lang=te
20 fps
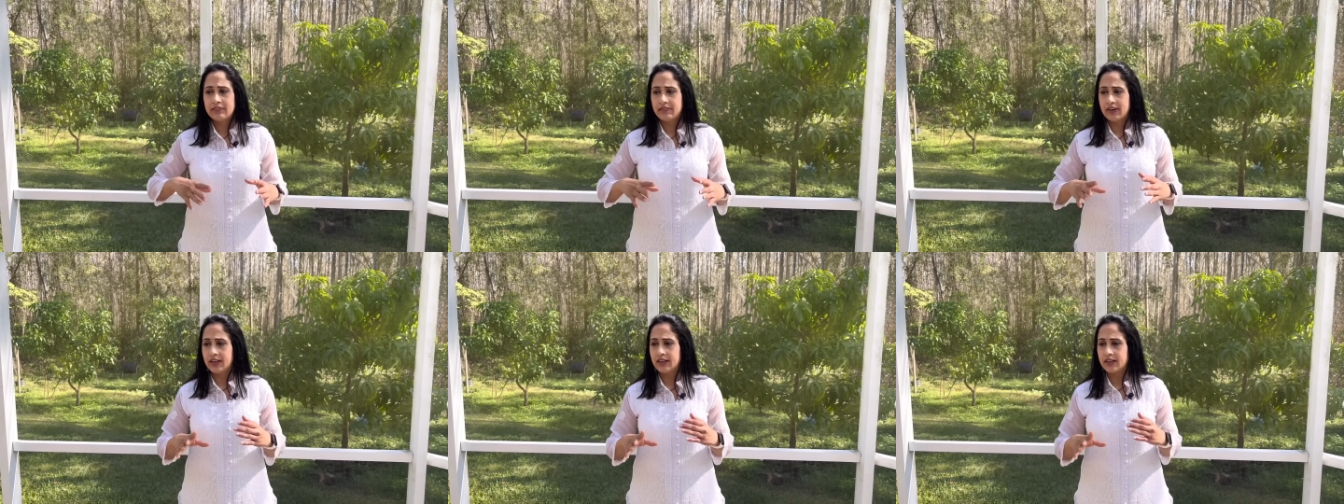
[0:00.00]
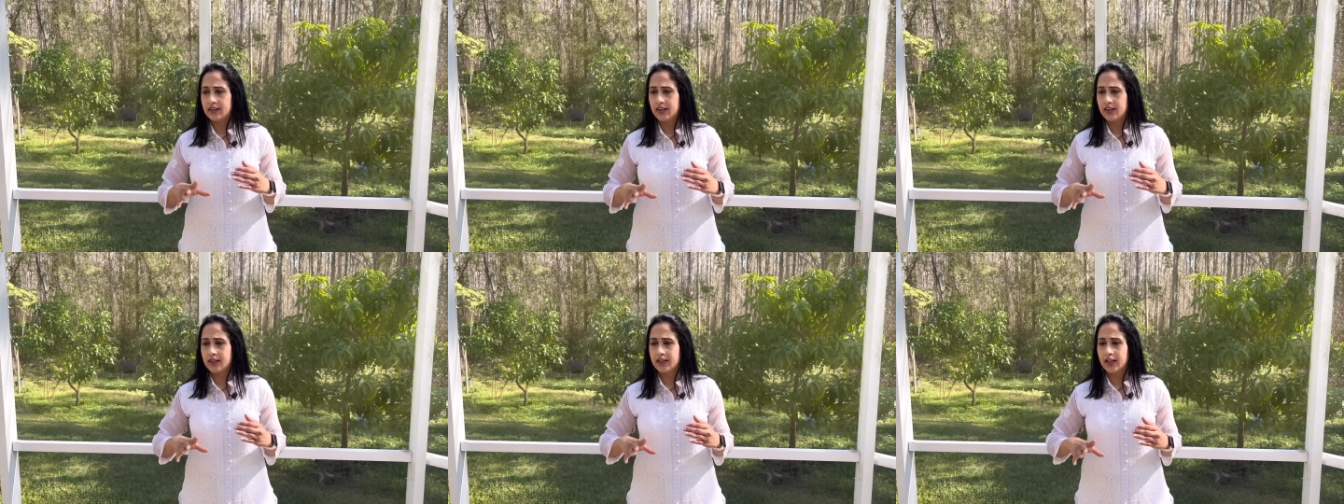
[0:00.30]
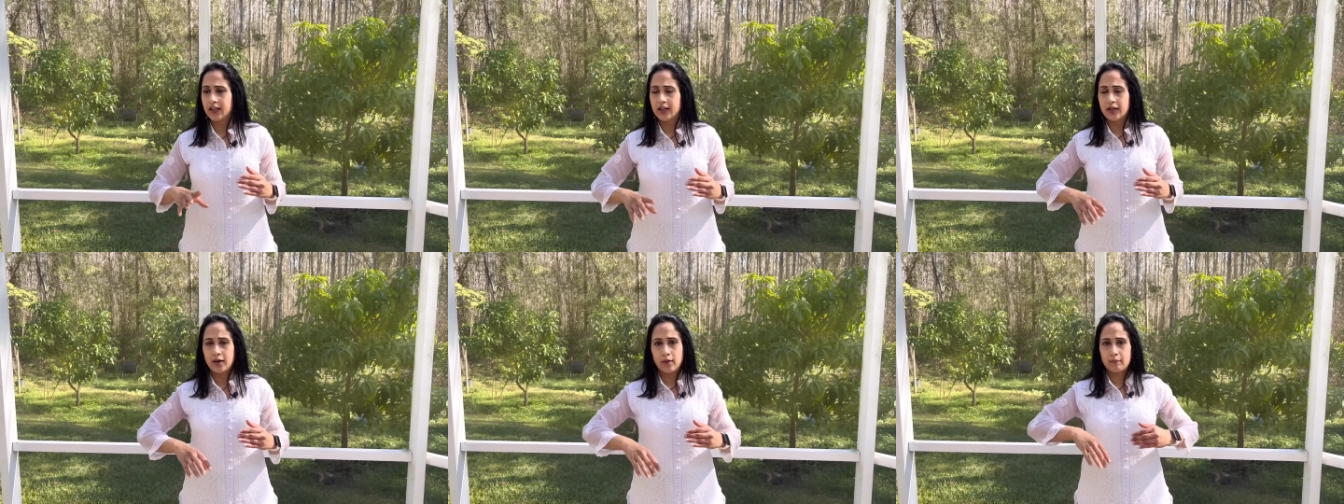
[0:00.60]

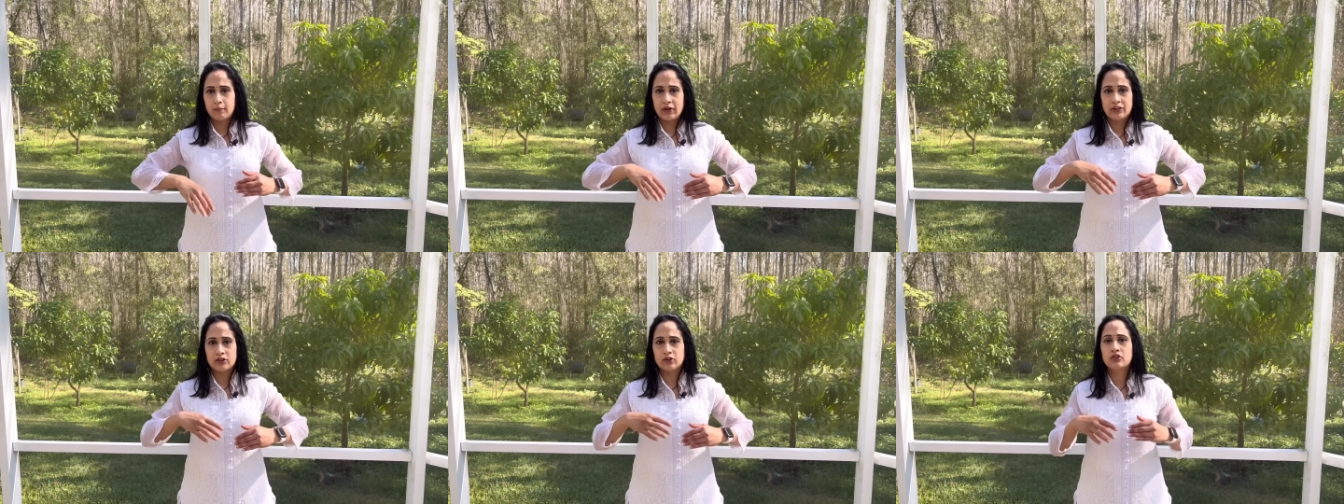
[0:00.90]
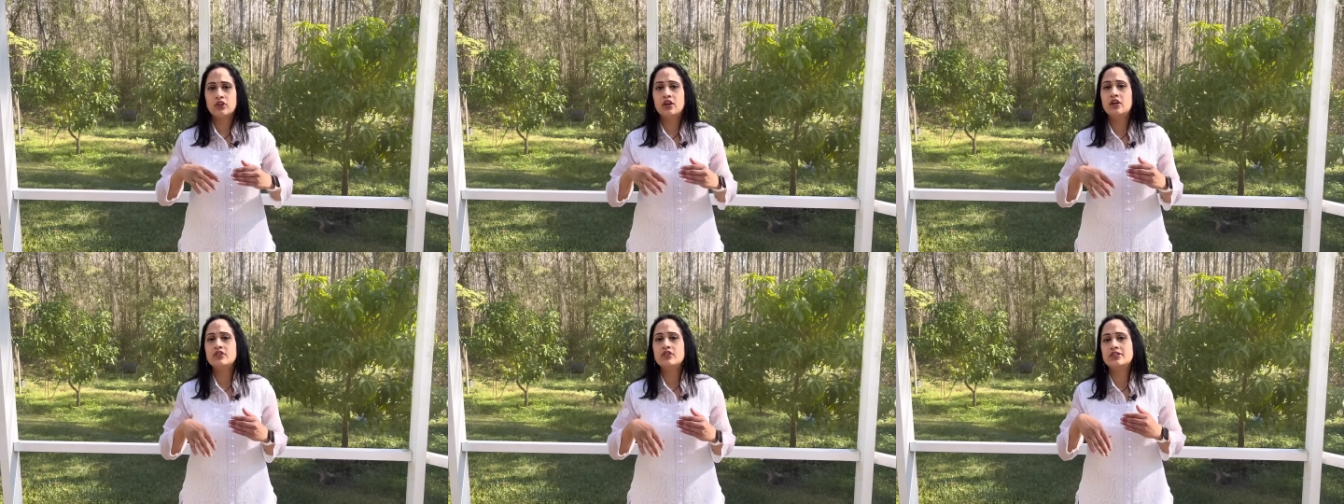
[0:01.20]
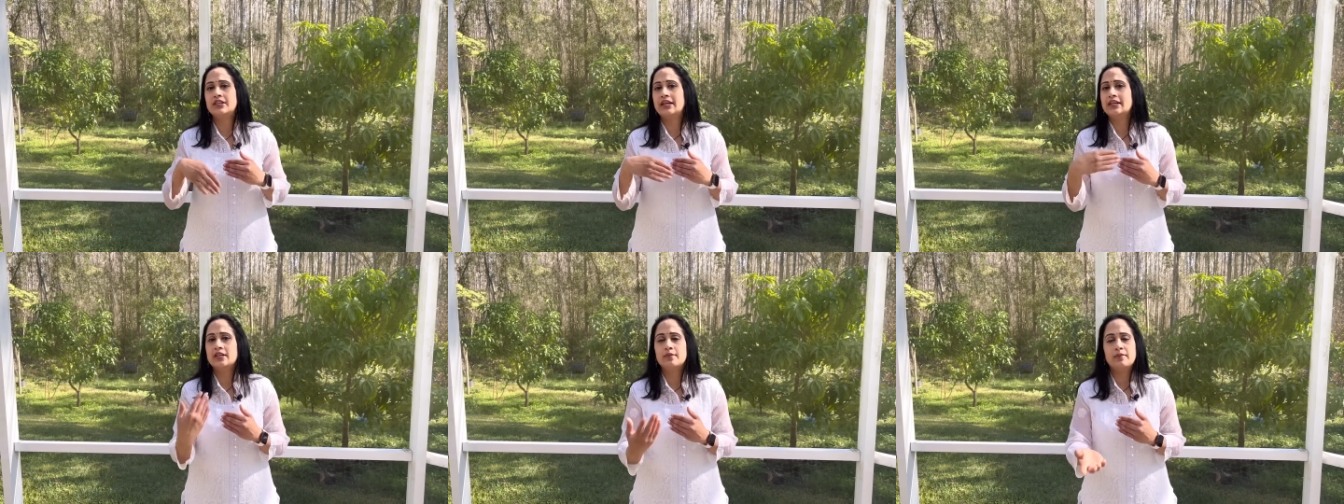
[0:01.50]
ఇవేంటంటే ప్రతి
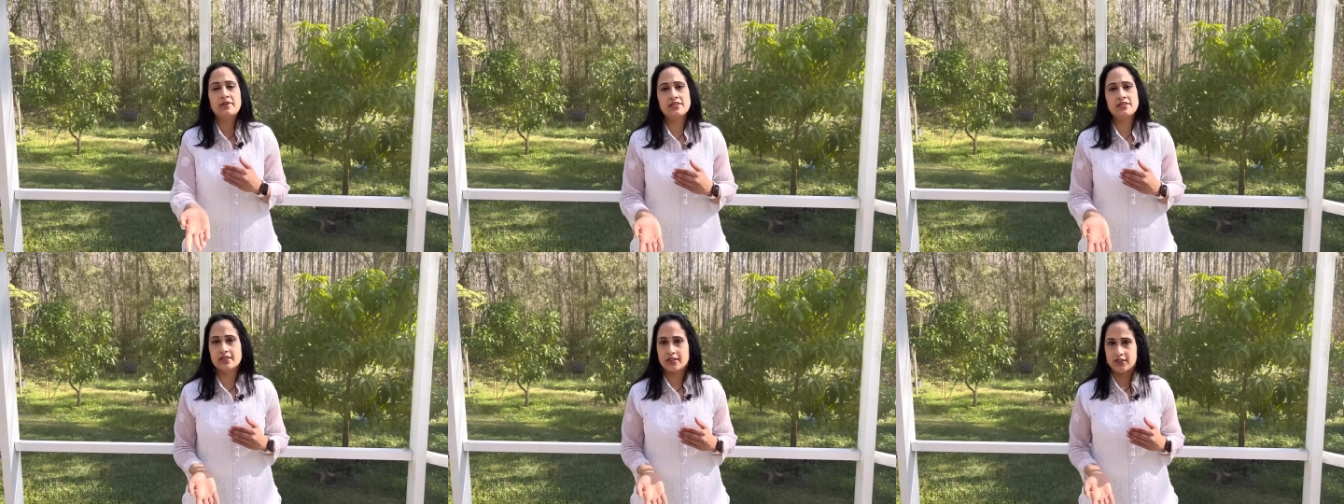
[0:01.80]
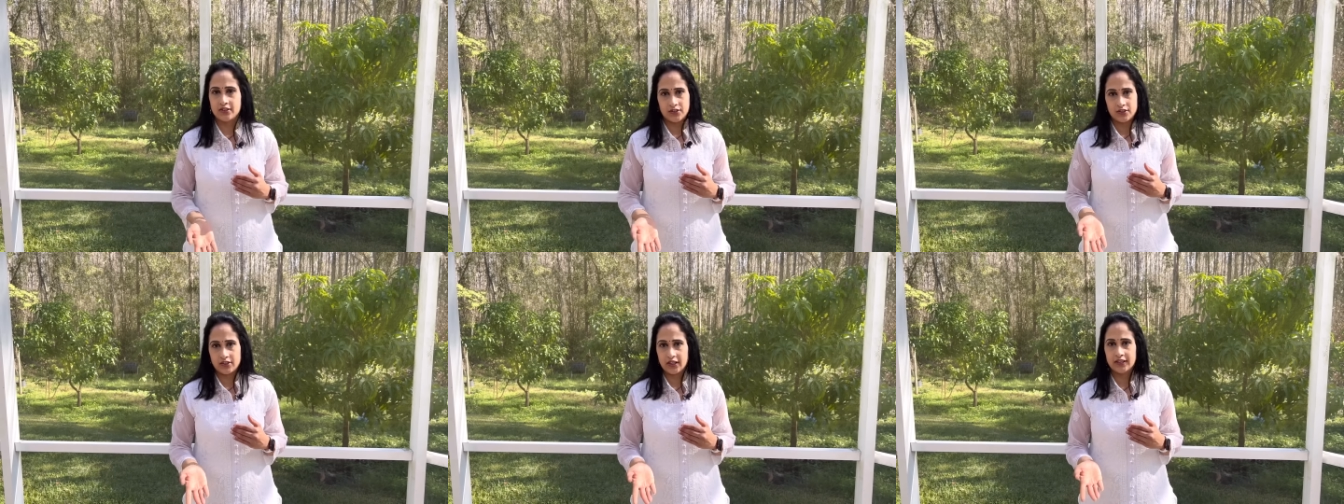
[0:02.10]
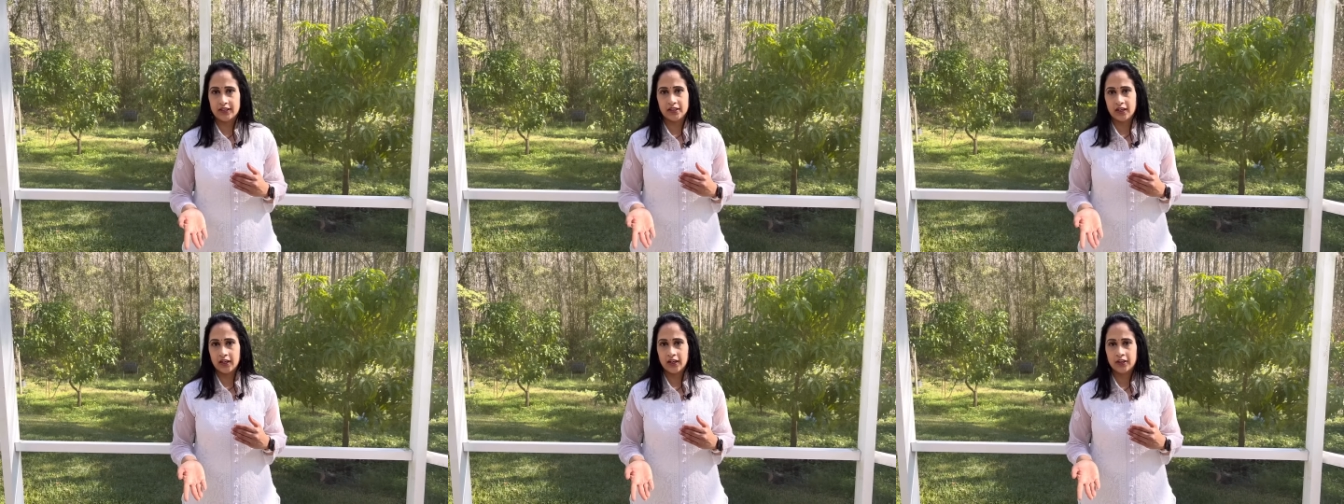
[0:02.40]
ఒక్కళ్ళు చెయ్యమని సజెస్ట్
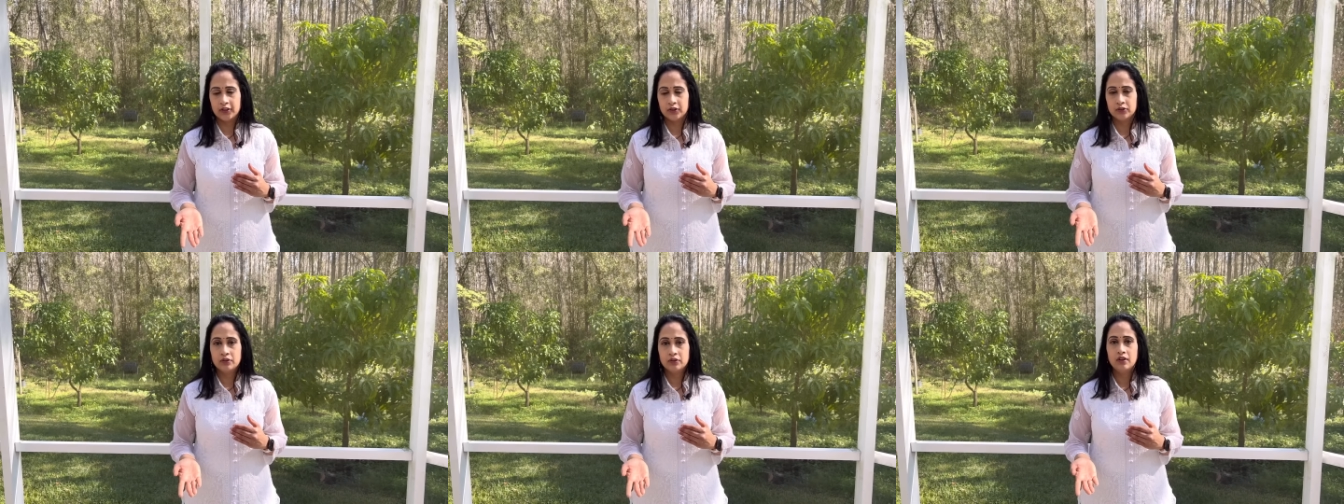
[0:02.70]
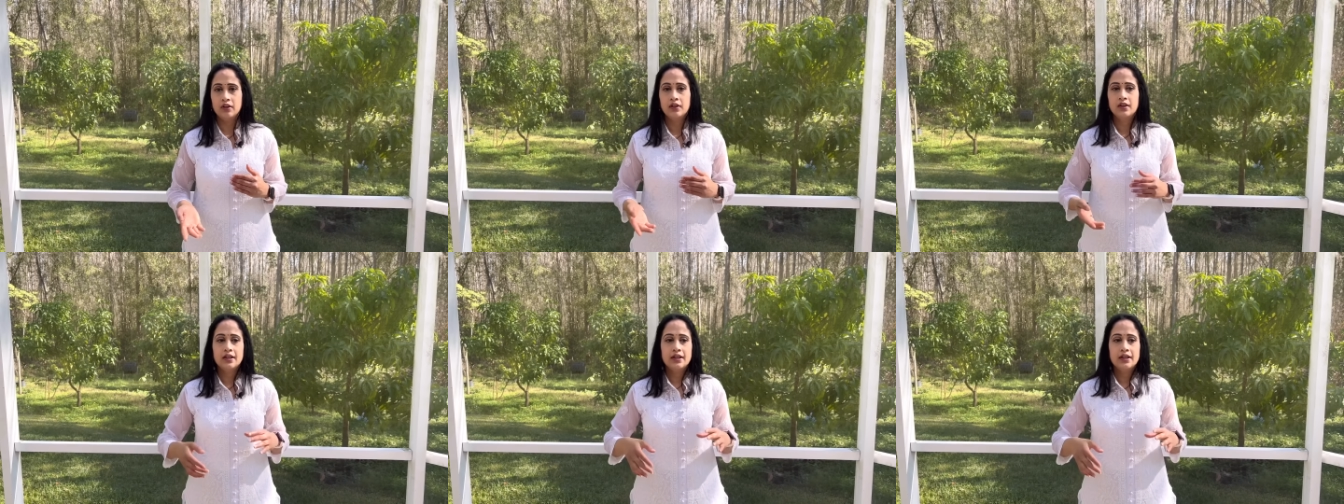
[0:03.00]
చేయటం లేదు